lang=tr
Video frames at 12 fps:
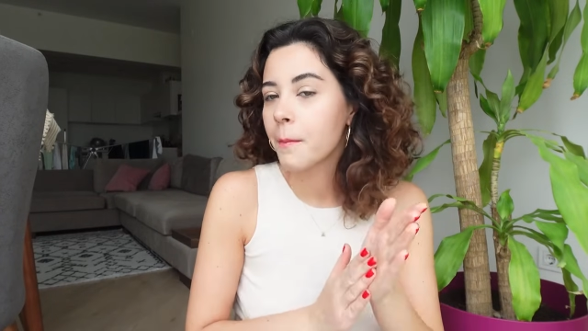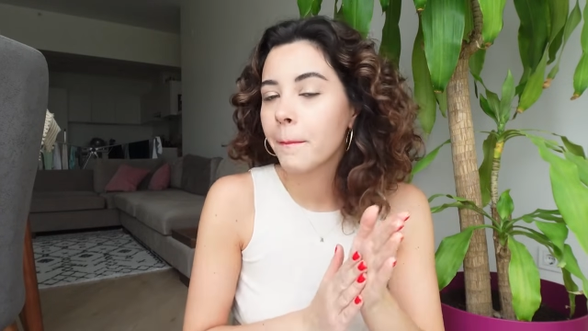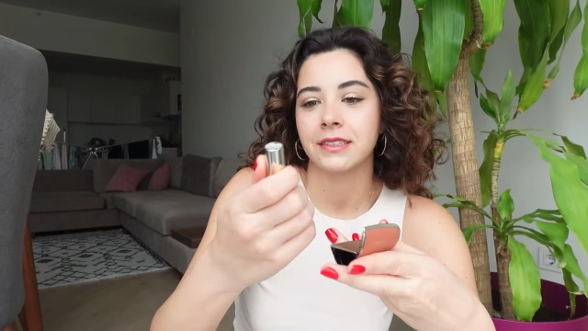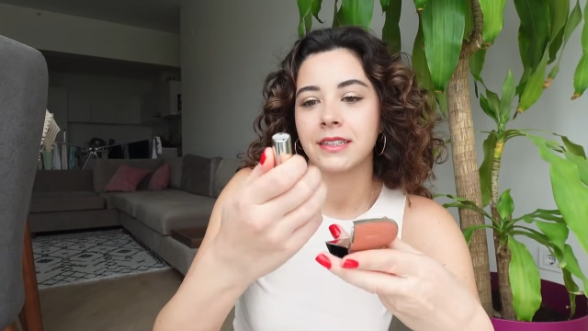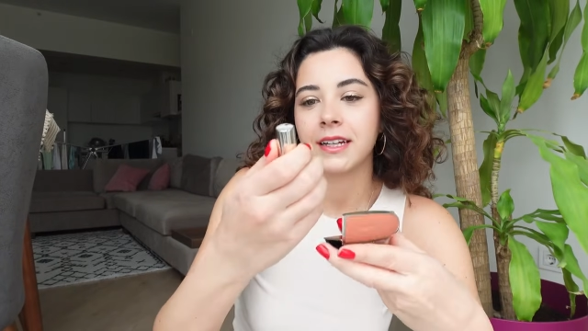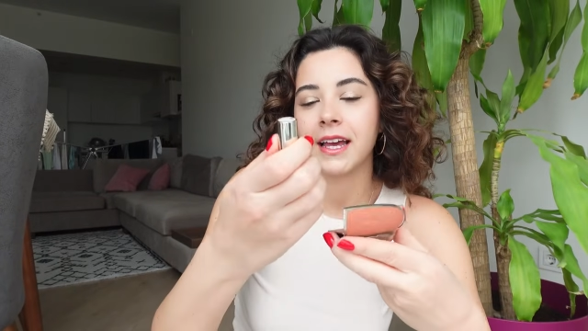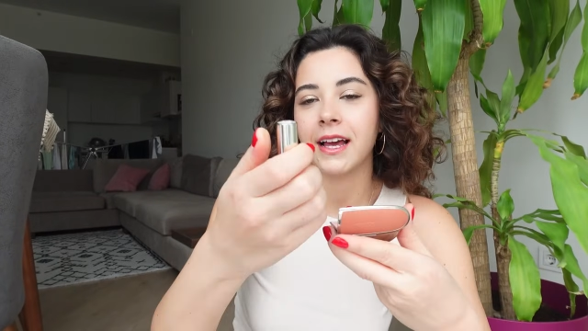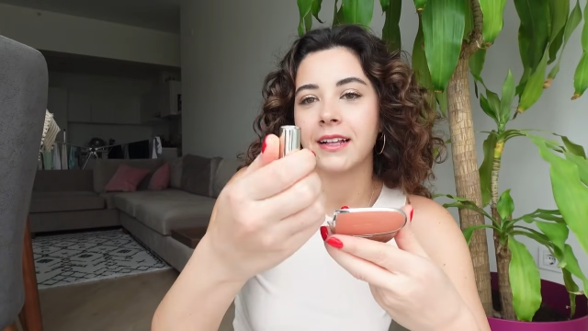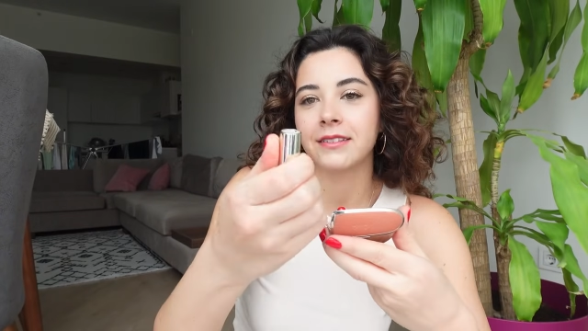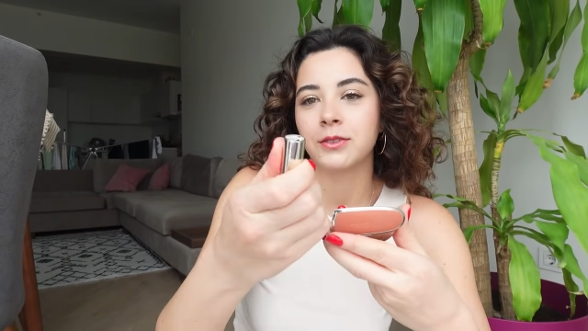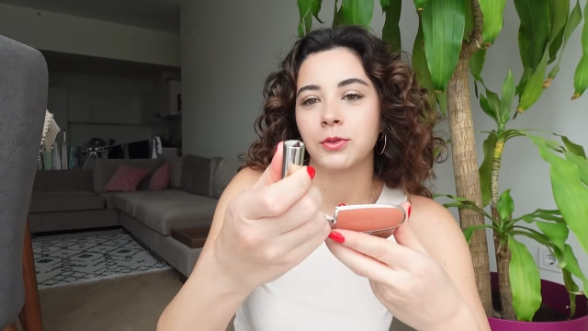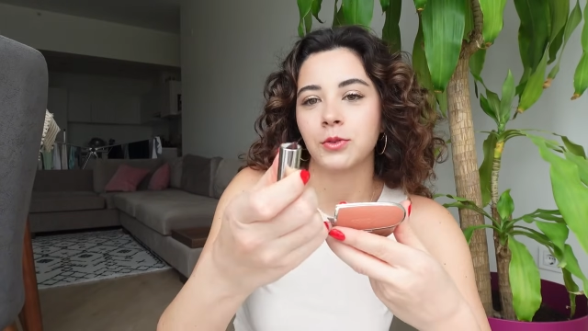Sıra
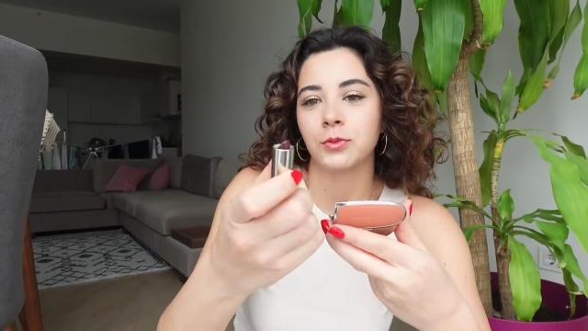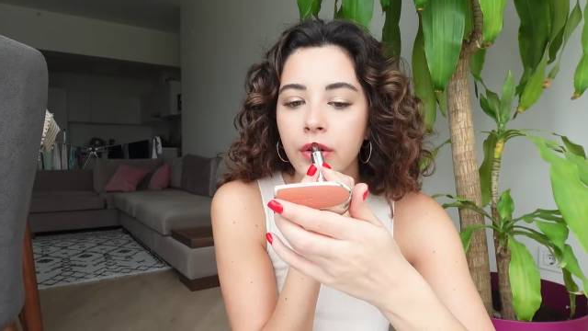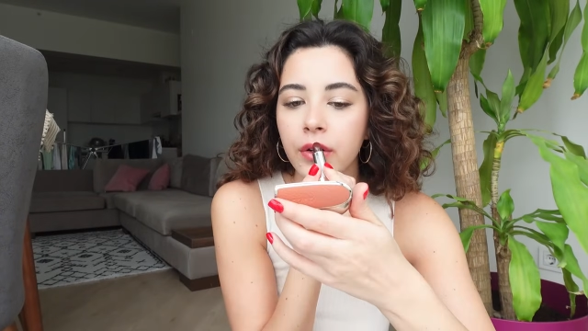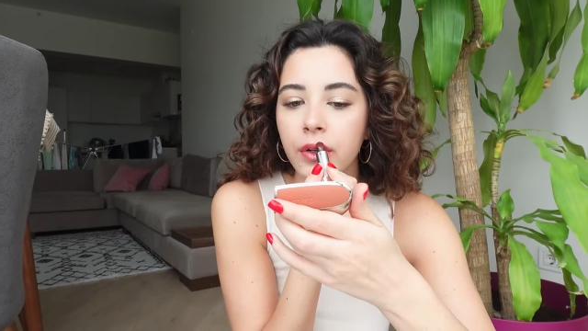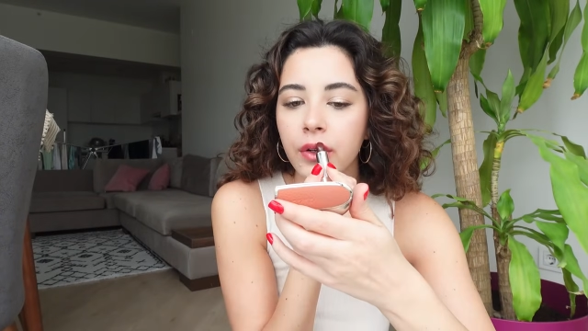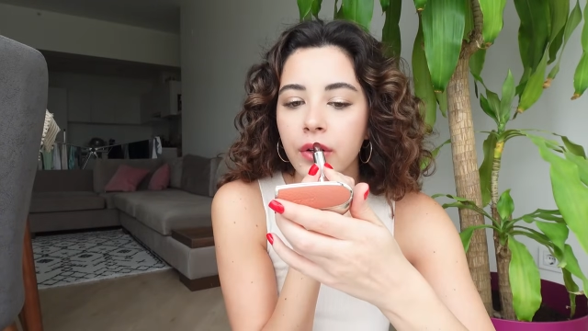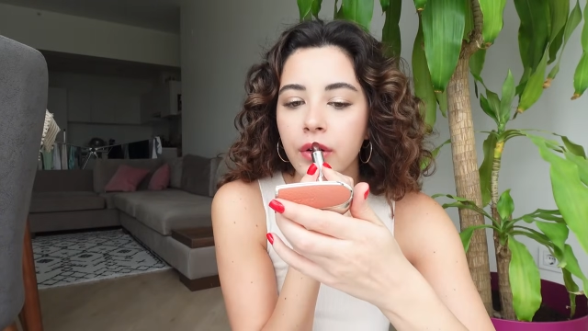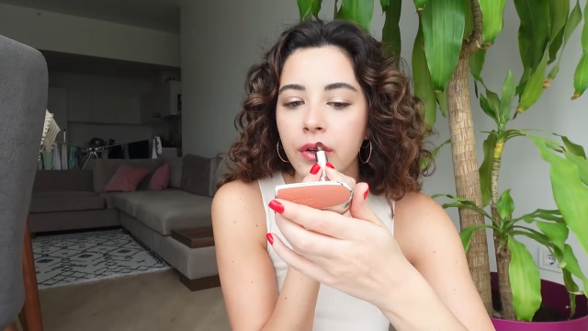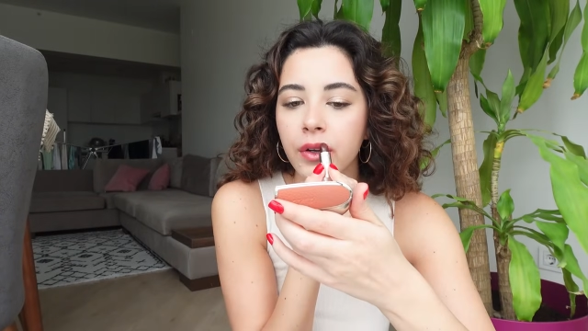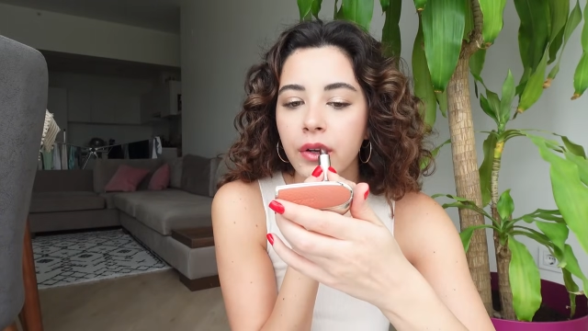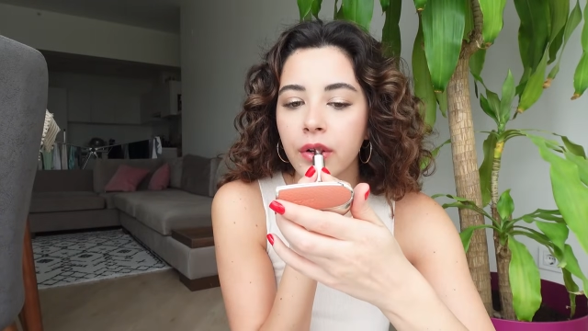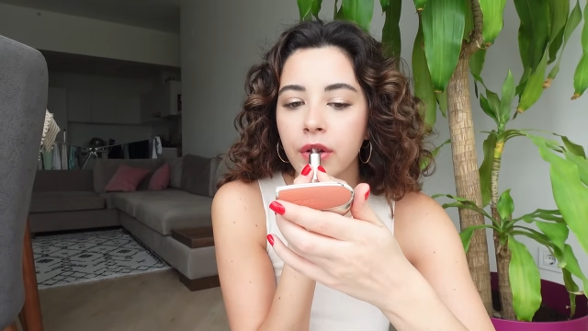geldi rujumuza.
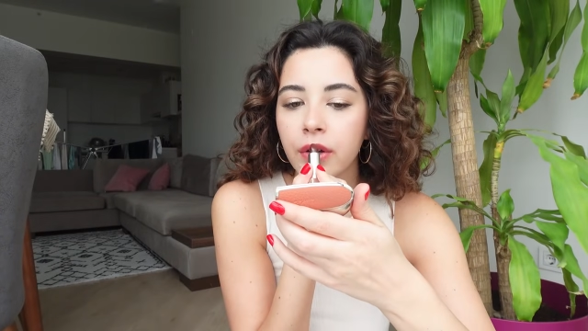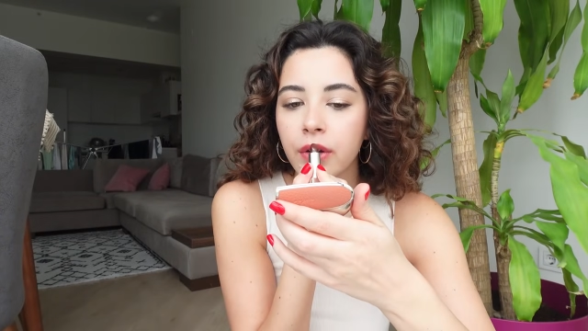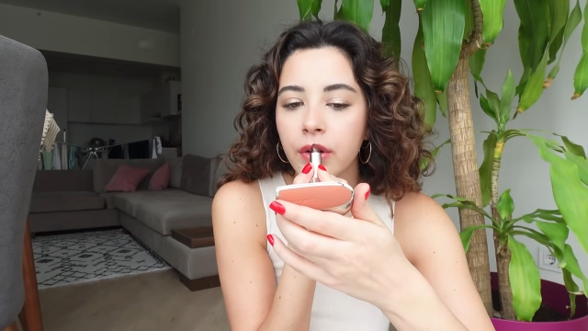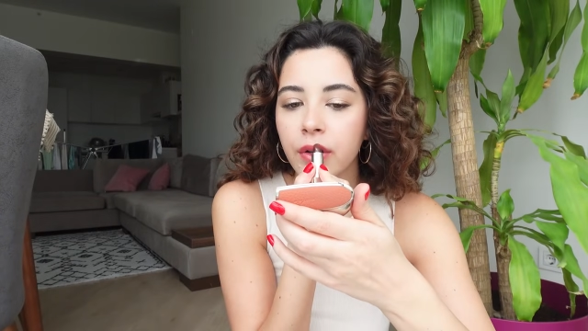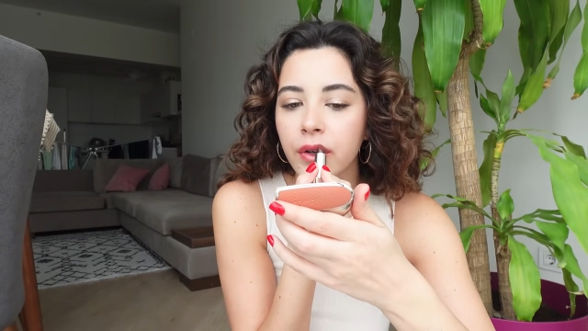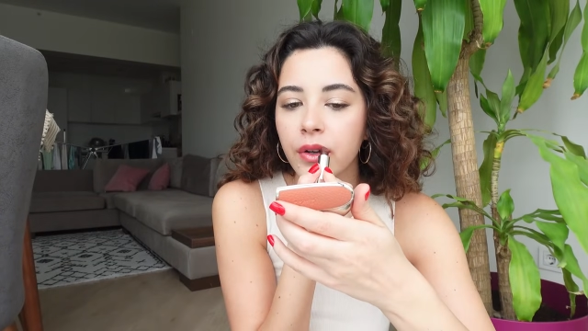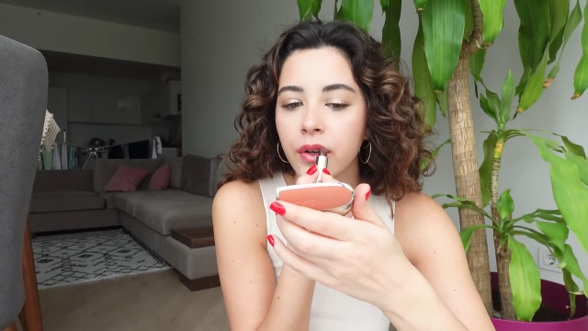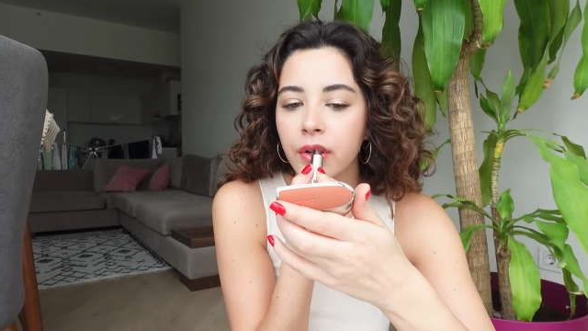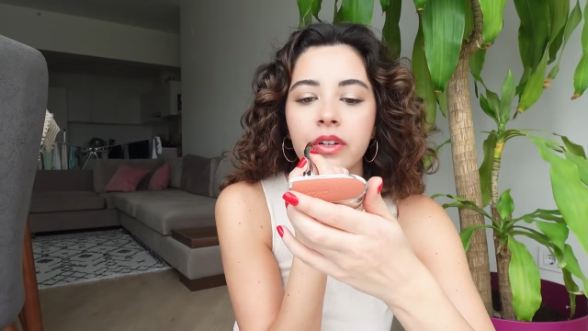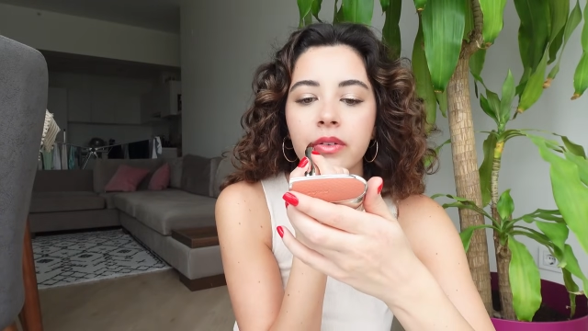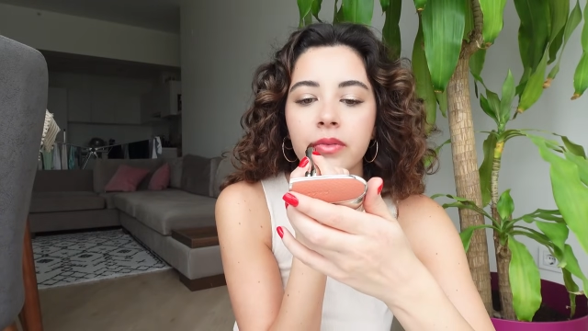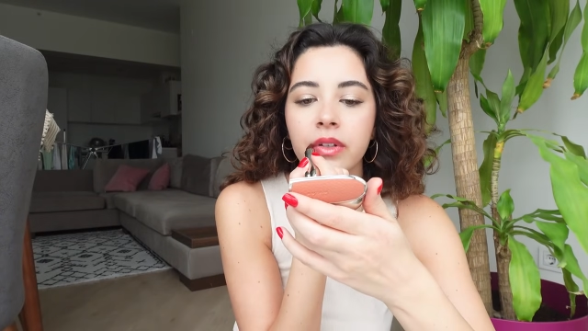Böyle
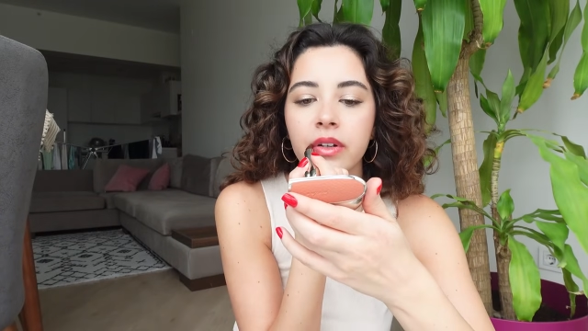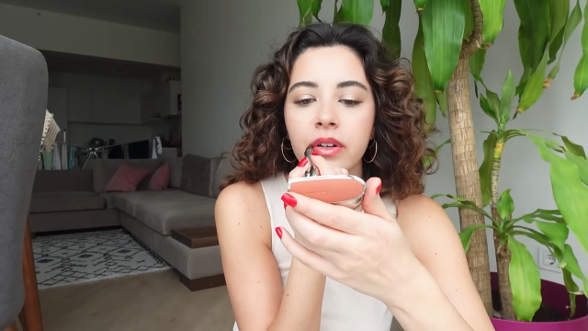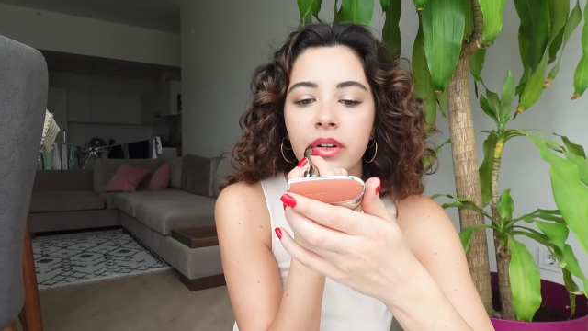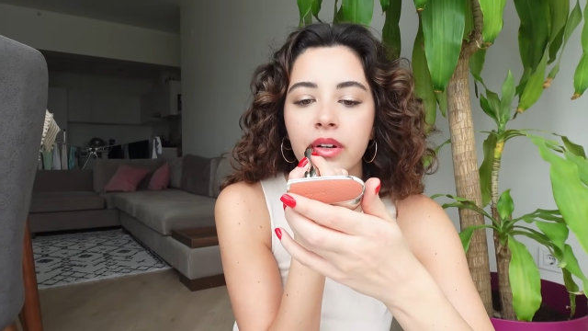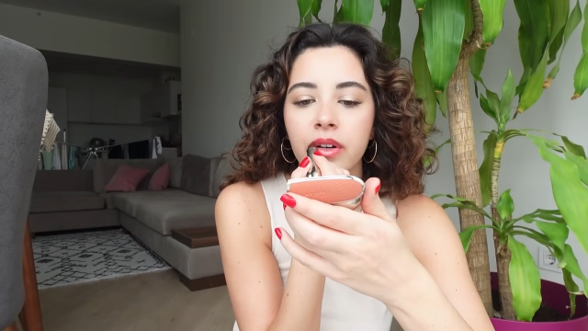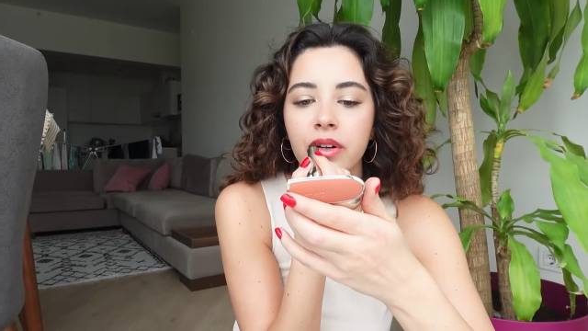çerçeveliyorum tamam mı?